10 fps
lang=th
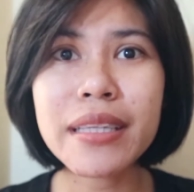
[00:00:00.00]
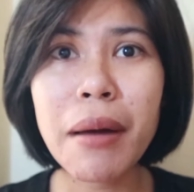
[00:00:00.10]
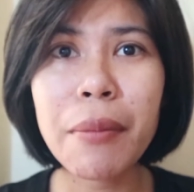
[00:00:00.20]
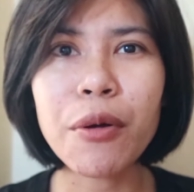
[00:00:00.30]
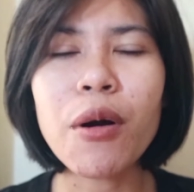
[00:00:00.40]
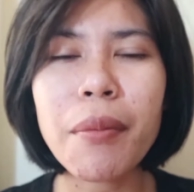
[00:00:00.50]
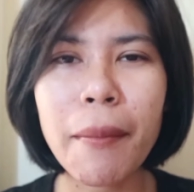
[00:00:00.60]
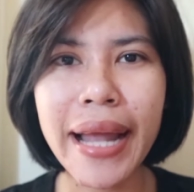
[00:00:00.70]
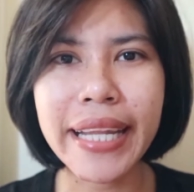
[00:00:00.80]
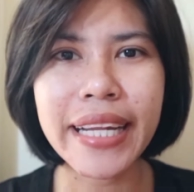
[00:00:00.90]
ช่วงนี้สภาพผิ
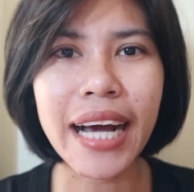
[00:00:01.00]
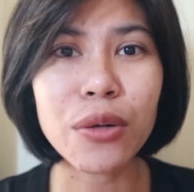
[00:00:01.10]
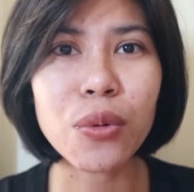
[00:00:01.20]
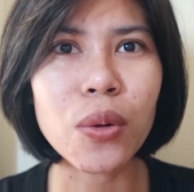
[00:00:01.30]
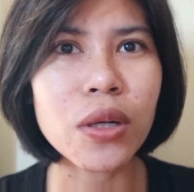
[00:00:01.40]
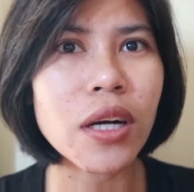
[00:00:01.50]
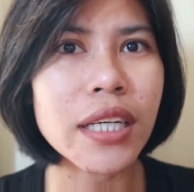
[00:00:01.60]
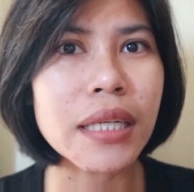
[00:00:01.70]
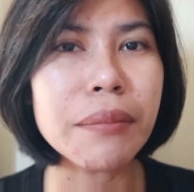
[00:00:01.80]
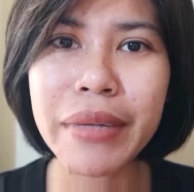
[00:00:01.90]
วก็ประมาณนี้นะคะ ทุกค
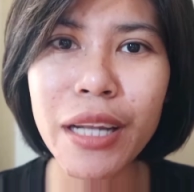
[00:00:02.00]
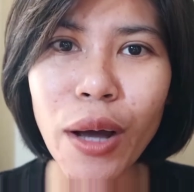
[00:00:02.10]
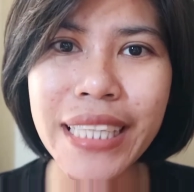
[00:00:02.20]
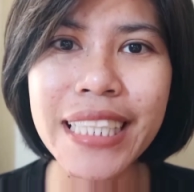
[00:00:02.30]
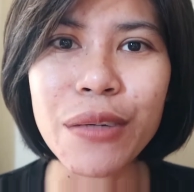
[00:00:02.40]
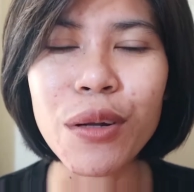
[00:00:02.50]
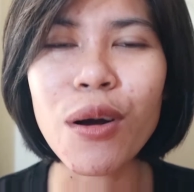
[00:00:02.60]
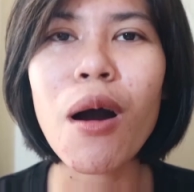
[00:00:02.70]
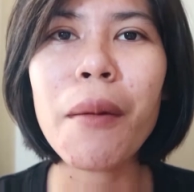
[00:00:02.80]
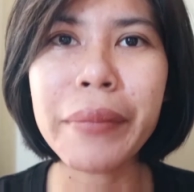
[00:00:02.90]
นก็คือมีรอย
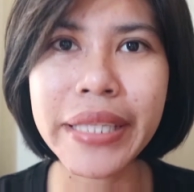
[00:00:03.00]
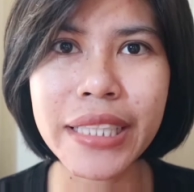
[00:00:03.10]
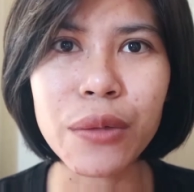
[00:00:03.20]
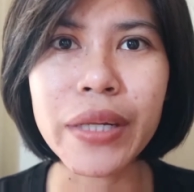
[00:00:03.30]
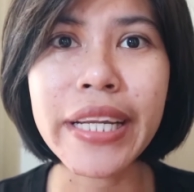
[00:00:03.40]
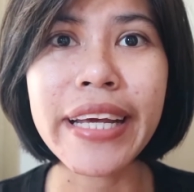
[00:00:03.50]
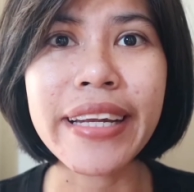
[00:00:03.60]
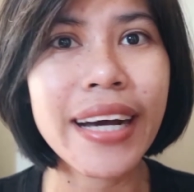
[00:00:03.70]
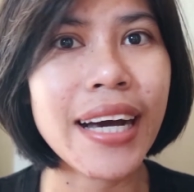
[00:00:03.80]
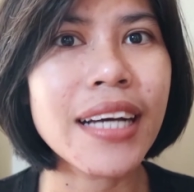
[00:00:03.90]
สิวแล้วก็มีสิว
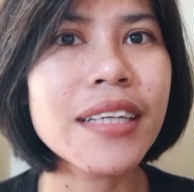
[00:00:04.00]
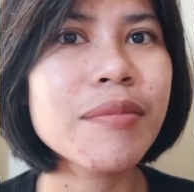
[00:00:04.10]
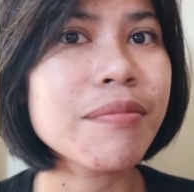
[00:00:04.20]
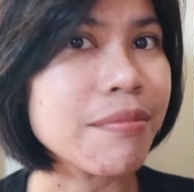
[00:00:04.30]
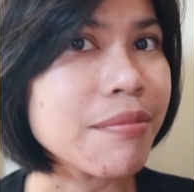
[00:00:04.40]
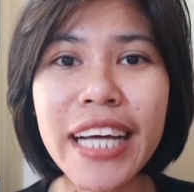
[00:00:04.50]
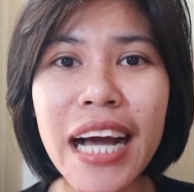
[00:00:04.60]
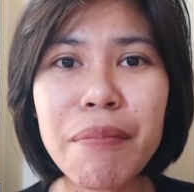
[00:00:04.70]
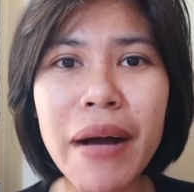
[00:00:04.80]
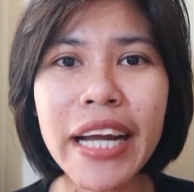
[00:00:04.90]
นั่นเองนะคะตอ
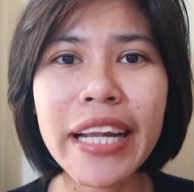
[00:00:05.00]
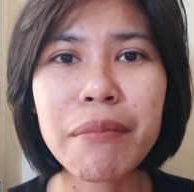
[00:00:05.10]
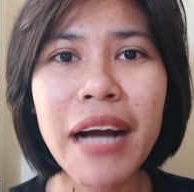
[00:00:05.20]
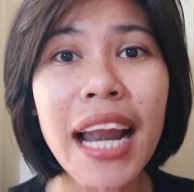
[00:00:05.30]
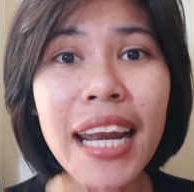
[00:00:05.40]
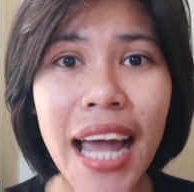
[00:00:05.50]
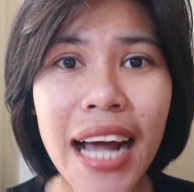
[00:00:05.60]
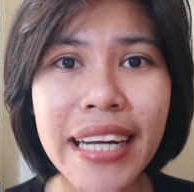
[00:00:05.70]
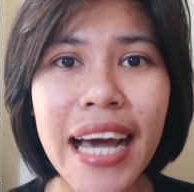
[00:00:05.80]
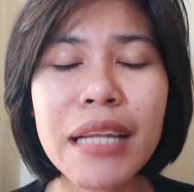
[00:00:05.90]
นนี้นะคะปาก็ได้ทำกา
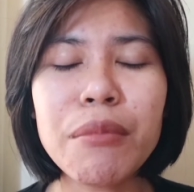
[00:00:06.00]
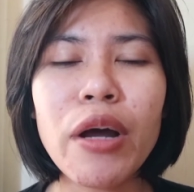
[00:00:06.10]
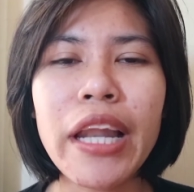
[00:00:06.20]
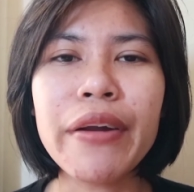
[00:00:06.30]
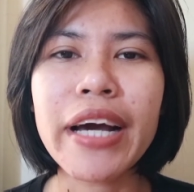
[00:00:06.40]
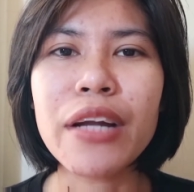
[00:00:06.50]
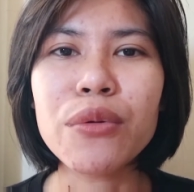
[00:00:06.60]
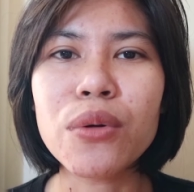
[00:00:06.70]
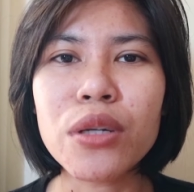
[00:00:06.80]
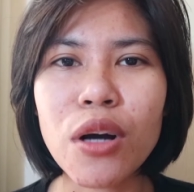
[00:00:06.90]
รล้างหน้าเรียบร้อยแล้ว
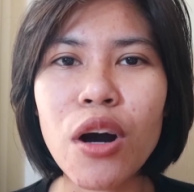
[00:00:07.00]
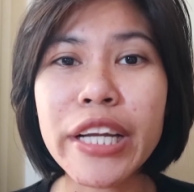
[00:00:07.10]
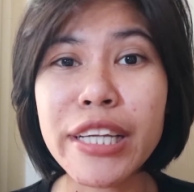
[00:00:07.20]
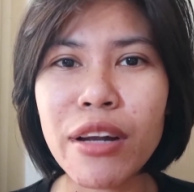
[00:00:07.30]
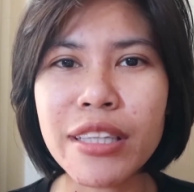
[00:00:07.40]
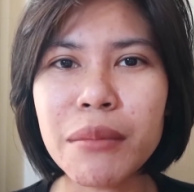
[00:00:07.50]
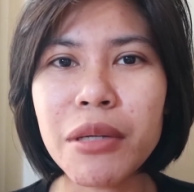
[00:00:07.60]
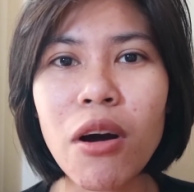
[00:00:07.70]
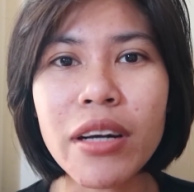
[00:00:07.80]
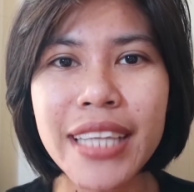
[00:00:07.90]
นะคะ ทุกคนก็เดี๋ยว
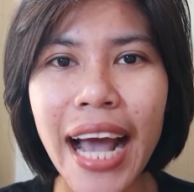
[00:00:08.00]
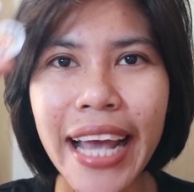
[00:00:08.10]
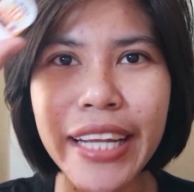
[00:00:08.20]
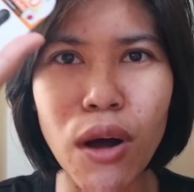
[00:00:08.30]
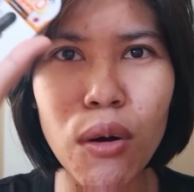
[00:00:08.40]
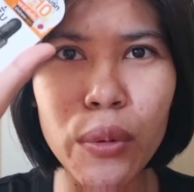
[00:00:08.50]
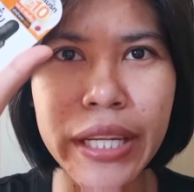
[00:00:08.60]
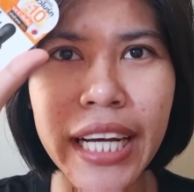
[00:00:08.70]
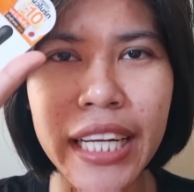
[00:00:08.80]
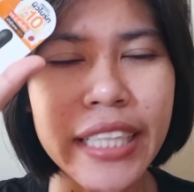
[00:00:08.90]
เราจะมาลองใช้
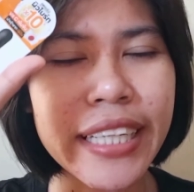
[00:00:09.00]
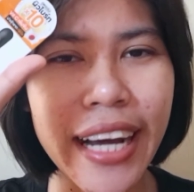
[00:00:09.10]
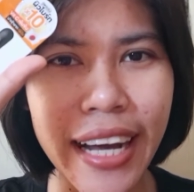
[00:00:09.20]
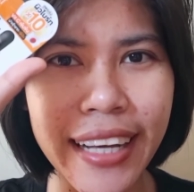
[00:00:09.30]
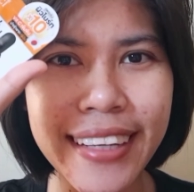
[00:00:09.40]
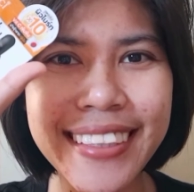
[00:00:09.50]
น้องคนนี้กันเลยนะ